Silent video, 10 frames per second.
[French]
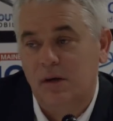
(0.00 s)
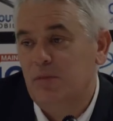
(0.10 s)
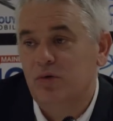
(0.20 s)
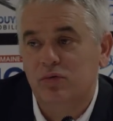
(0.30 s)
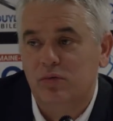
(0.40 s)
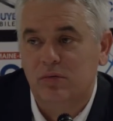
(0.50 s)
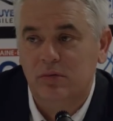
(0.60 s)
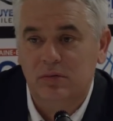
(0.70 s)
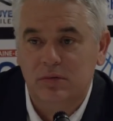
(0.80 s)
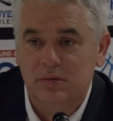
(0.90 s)
Ah mais nous,
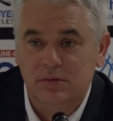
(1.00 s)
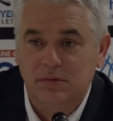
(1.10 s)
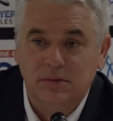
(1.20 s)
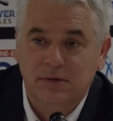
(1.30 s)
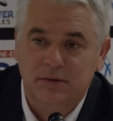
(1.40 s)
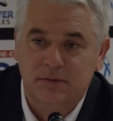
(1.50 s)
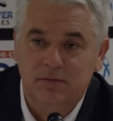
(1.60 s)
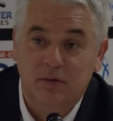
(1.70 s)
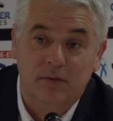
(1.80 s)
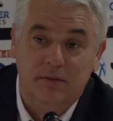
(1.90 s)

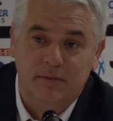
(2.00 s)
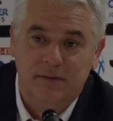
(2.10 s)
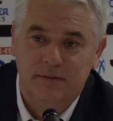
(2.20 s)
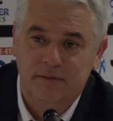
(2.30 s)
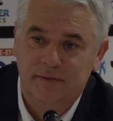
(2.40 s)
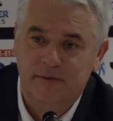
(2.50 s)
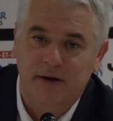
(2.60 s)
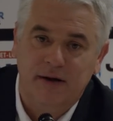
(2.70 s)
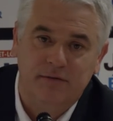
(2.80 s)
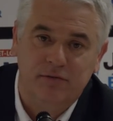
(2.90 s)
on, oui.
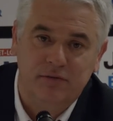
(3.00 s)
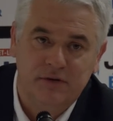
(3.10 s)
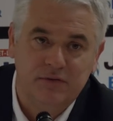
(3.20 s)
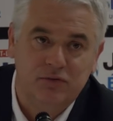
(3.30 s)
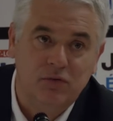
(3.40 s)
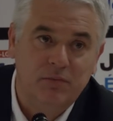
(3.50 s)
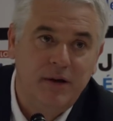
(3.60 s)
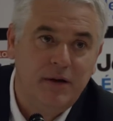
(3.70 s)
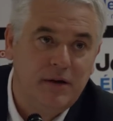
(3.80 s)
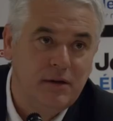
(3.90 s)
Enfin là, vous, si vous
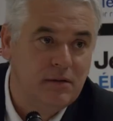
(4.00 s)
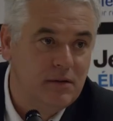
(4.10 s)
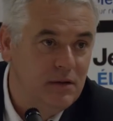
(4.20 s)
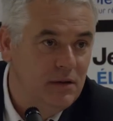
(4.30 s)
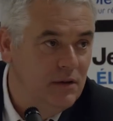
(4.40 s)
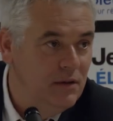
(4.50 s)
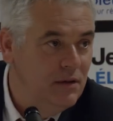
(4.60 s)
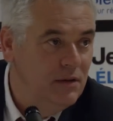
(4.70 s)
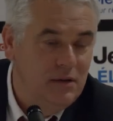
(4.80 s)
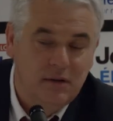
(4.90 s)
comparez
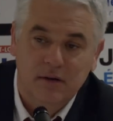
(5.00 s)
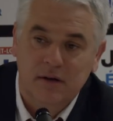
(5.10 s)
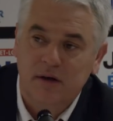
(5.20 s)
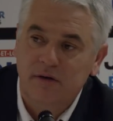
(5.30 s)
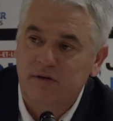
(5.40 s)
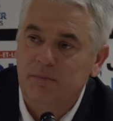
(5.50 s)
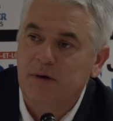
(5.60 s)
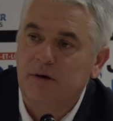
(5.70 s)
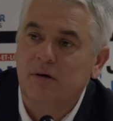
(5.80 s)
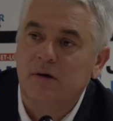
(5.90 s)
Gates et
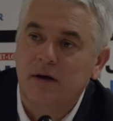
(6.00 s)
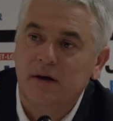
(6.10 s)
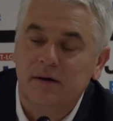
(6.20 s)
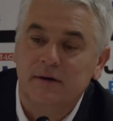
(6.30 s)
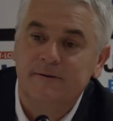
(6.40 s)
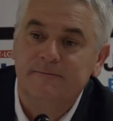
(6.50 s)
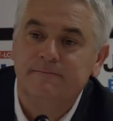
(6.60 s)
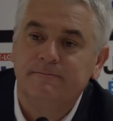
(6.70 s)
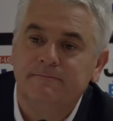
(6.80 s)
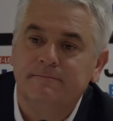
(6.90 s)
Peacock là. Non,
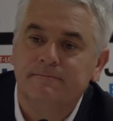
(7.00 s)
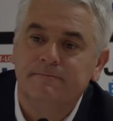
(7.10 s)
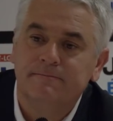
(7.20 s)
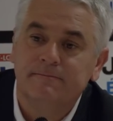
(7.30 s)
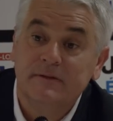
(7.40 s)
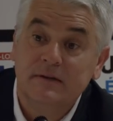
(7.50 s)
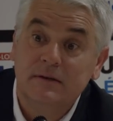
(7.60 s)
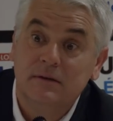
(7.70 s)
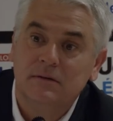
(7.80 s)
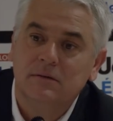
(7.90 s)
je le compare du
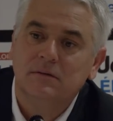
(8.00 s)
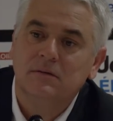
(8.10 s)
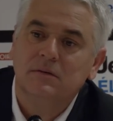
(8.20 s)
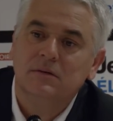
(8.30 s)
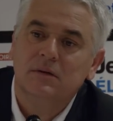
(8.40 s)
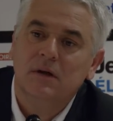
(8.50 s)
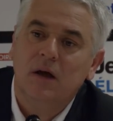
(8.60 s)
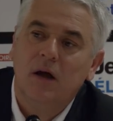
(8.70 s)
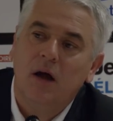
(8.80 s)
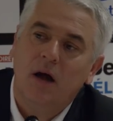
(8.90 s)
poste à poste plutôt que
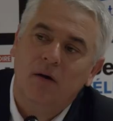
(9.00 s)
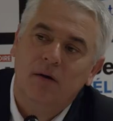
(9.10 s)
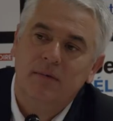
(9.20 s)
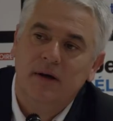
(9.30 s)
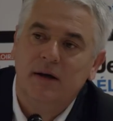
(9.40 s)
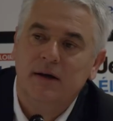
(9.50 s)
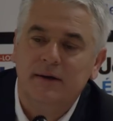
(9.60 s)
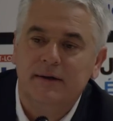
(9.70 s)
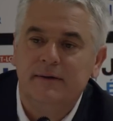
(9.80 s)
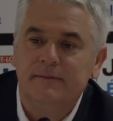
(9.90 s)
ah ouais, mais
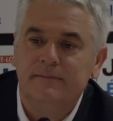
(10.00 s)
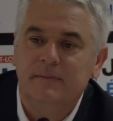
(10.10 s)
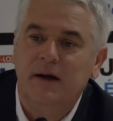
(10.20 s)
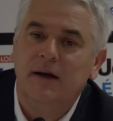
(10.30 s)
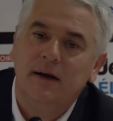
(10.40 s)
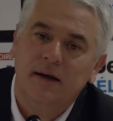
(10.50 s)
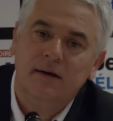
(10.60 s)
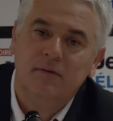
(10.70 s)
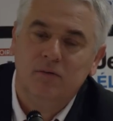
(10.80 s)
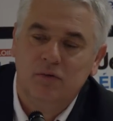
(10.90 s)
là, là, là,
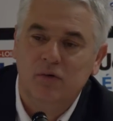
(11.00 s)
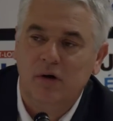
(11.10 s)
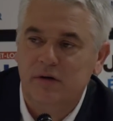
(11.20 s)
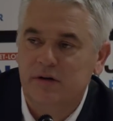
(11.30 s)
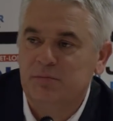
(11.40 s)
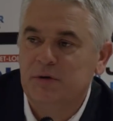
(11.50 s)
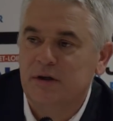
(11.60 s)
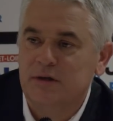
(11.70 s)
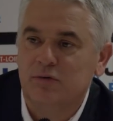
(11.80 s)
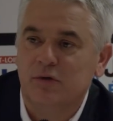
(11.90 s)
là, on aura une
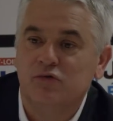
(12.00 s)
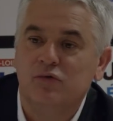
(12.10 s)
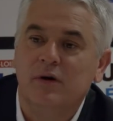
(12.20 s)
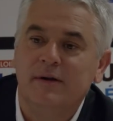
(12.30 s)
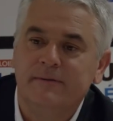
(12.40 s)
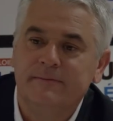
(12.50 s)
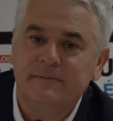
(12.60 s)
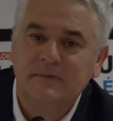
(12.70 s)
explication un jour. Hein.